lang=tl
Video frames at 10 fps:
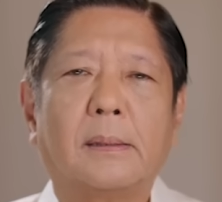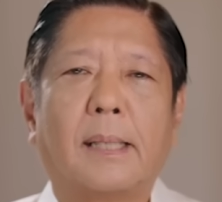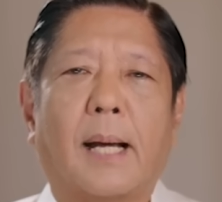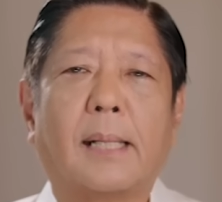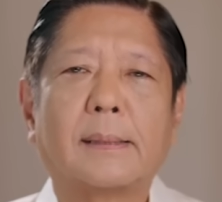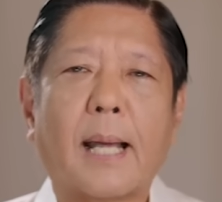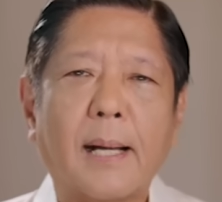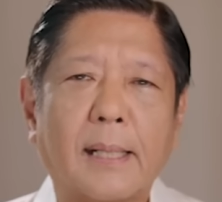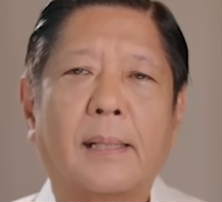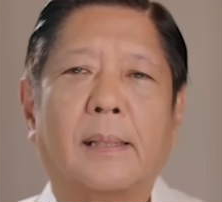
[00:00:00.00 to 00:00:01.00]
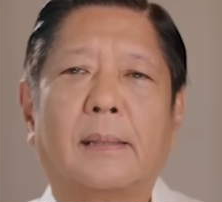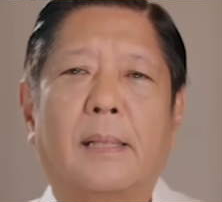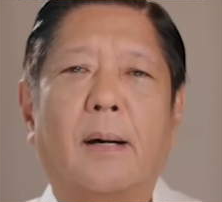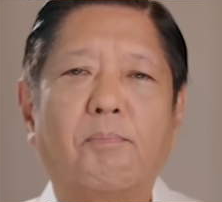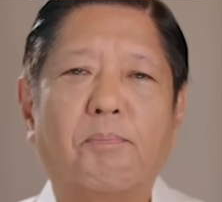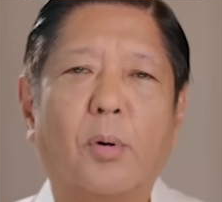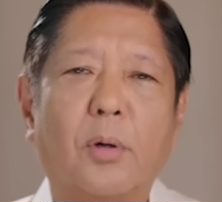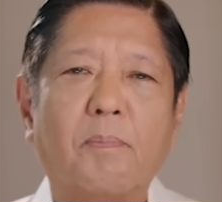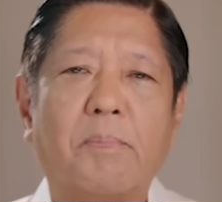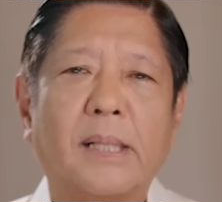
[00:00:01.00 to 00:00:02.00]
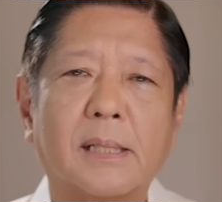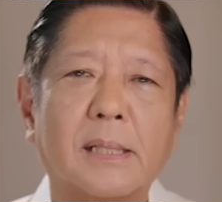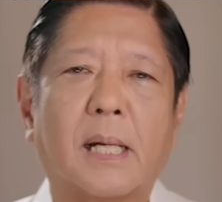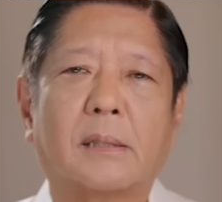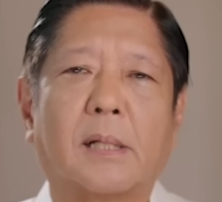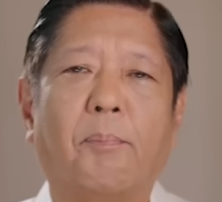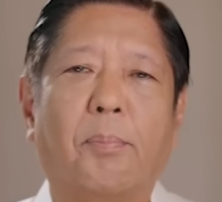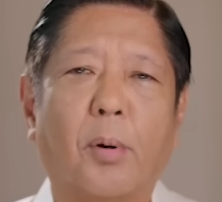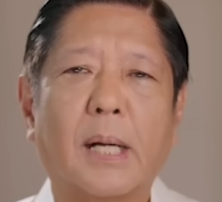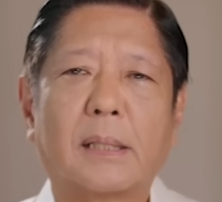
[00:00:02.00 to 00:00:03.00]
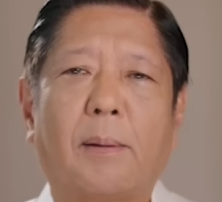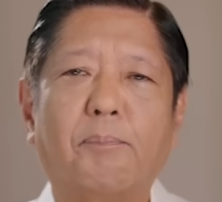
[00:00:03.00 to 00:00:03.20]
na hatakin ang buong bansa sa burak ng